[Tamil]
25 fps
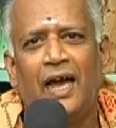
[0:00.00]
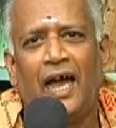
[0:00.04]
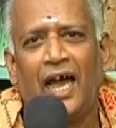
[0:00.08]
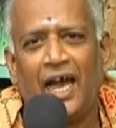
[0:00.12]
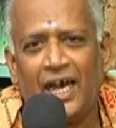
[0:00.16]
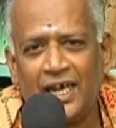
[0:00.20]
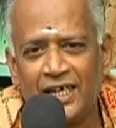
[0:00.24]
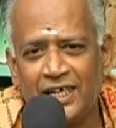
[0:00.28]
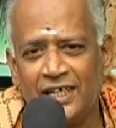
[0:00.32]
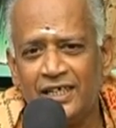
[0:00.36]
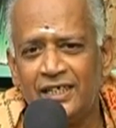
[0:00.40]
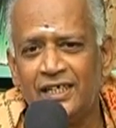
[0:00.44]

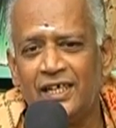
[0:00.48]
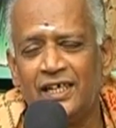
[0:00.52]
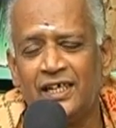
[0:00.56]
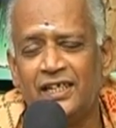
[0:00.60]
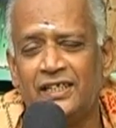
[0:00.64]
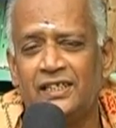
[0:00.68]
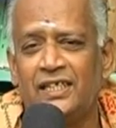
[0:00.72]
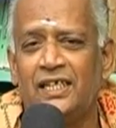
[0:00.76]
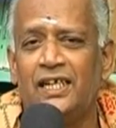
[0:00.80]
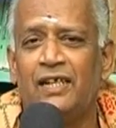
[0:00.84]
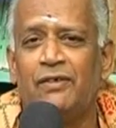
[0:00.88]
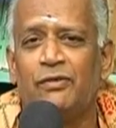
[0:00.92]

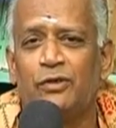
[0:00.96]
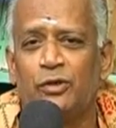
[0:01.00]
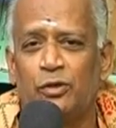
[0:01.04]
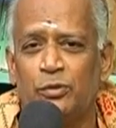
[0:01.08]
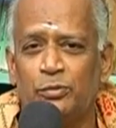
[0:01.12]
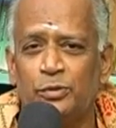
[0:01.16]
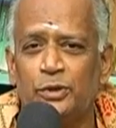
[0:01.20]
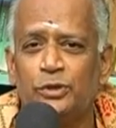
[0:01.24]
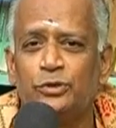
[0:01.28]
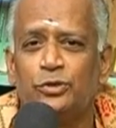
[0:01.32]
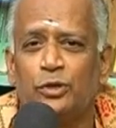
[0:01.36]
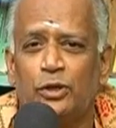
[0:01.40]
ஆகையினால்தான் அவர்
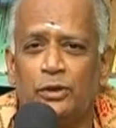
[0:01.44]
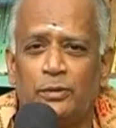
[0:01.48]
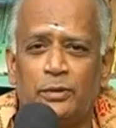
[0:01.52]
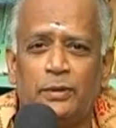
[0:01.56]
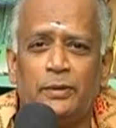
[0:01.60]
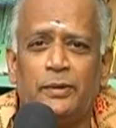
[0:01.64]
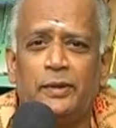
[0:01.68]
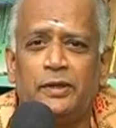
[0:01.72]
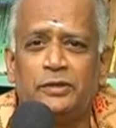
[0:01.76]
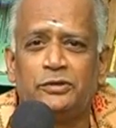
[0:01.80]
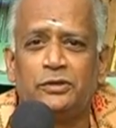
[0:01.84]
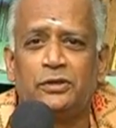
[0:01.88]
ரொம்ப
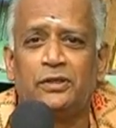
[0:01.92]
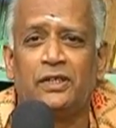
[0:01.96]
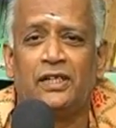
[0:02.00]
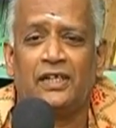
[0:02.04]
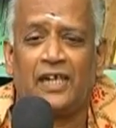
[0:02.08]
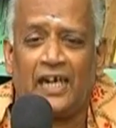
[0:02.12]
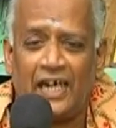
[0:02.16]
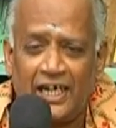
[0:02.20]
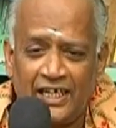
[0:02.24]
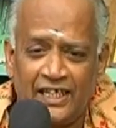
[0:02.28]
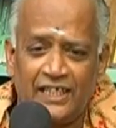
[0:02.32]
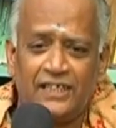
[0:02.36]
சுலபமாக
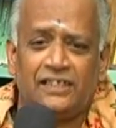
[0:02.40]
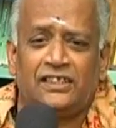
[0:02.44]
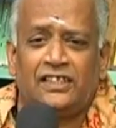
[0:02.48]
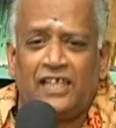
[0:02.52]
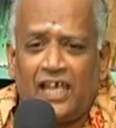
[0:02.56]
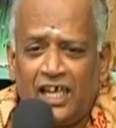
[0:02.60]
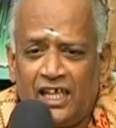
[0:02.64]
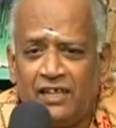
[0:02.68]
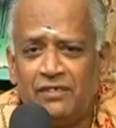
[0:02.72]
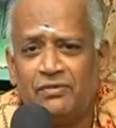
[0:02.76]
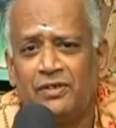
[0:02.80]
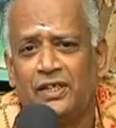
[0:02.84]
சொன்னார்
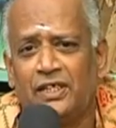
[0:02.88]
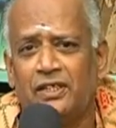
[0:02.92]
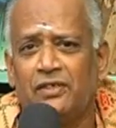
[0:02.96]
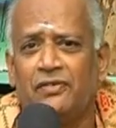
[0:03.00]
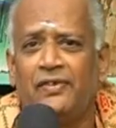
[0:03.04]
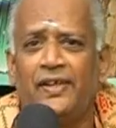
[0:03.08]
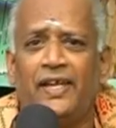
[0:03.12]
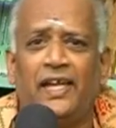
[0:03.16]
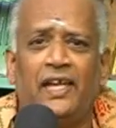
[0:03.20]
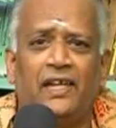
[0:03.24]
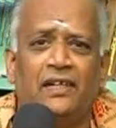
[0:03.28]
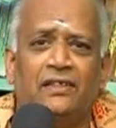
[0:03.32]
அடித்தால்
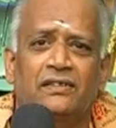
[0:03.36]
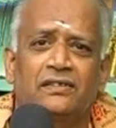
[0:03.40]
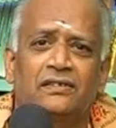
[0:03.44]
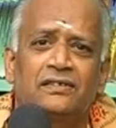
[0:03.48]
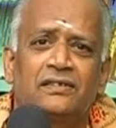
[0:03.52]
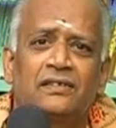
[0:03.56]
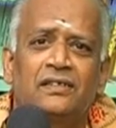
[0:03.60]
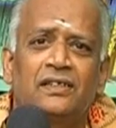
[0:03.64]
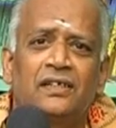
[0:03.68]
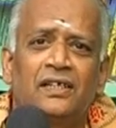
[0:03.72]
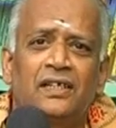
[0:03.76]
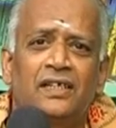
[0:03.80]
வருவேன்
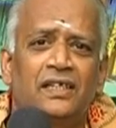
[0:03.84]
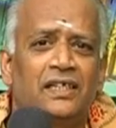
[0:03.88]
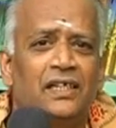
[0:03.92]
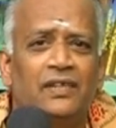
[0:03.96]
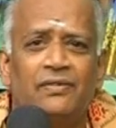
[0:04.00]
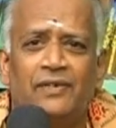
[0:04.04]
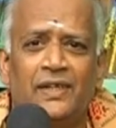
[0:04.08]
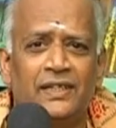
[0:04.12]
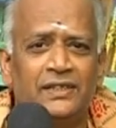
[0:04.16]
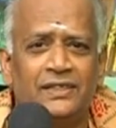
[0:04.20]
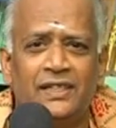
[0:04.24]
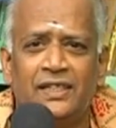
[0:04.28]
நீ
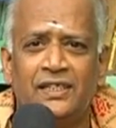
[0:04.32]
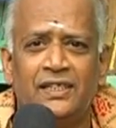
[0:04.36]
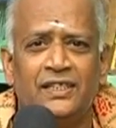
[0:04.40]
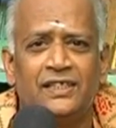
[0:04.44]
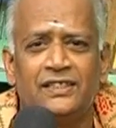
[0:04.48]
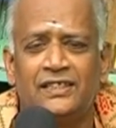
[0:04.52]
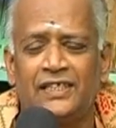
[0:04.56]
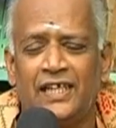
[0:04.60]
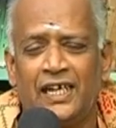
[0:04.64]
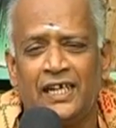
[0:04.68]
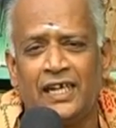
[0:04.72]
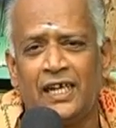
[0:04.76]
வந்து
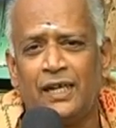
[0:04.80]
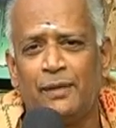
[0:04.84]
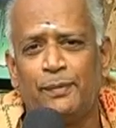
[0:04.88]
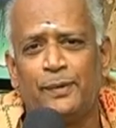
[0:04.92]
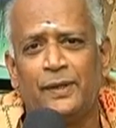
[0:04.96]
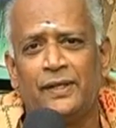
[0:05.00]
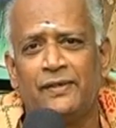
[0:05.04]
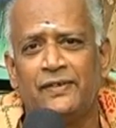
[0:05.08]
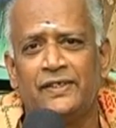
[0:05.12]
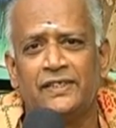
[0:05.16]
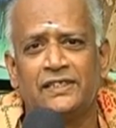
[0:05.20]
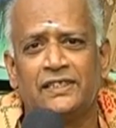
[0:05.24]
எனக்கு தேங்காய்
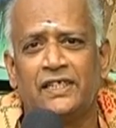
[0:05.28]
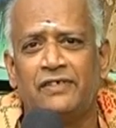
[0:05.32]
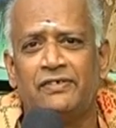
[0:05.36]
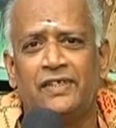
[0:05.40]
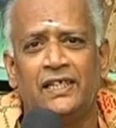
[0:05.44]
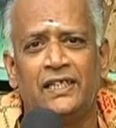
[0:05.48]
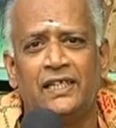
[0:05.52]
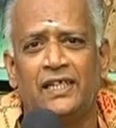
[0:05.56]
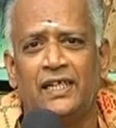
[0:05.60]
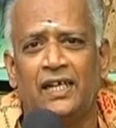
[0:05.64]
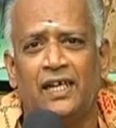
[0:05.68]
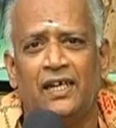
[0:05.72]
பழம் வைக்க
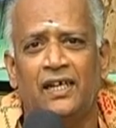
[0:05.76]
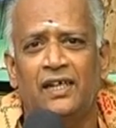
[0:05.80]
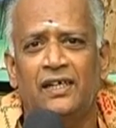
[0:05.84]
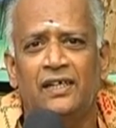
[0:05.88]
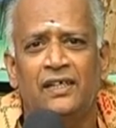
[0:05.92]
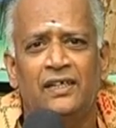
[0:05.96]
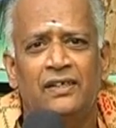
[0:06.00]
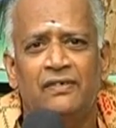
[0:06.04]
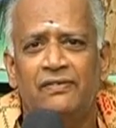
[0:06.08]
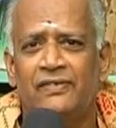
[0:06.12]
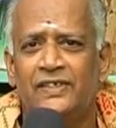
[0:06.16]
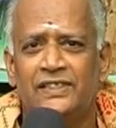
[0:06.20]
வேண்டாம்
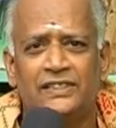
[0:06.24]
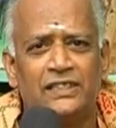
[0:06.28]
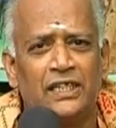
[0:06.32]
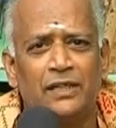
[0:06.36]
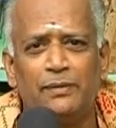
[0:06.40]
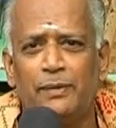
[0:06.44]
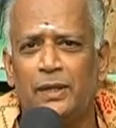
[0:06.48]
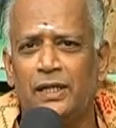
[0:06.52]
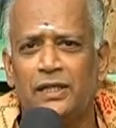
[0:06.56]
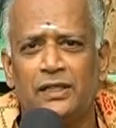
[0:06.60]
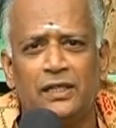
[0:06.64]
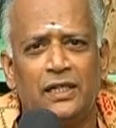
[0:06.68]

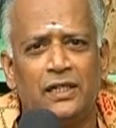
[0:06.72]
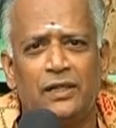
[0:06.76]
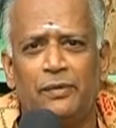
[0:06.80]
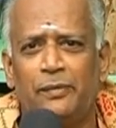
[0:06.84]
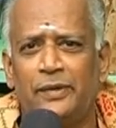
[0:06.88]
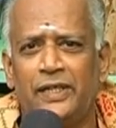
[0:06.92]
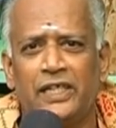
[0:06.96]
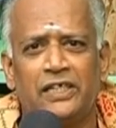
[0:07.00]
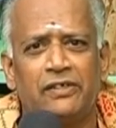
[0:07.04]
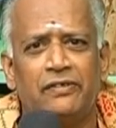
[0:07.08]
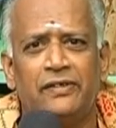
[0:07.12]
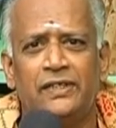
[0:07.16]
வெத்தலை
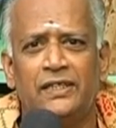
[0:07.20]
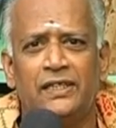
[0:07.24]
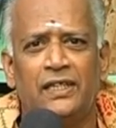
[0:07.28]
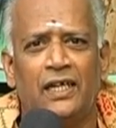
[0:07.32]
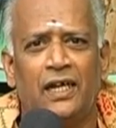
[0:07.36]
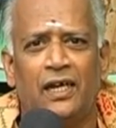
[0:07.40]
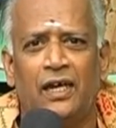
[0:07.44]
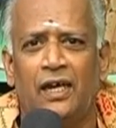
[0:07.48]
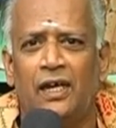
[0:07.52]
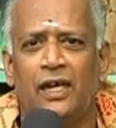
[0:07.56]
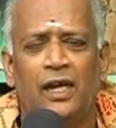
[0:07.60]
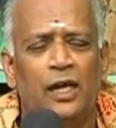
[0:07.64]
பாக்கெல்லாம் வைக்க
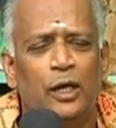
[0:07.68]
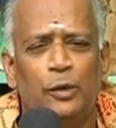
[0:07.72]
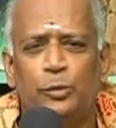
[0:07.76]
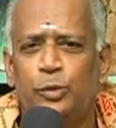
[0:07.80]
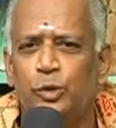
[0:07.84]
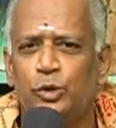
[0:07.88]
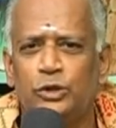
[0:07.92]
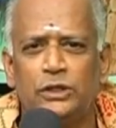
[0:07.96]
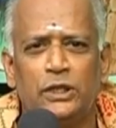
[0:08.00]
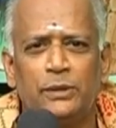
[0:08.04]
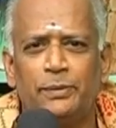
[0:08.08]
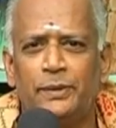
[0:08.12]
வேண்டாம்
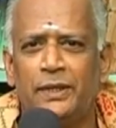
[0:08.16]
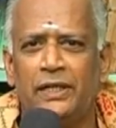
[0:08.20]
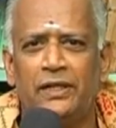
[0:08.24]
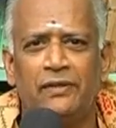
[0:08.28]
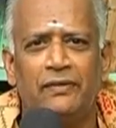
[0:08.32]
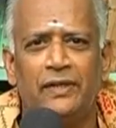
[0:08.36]
பூஜை பண்ண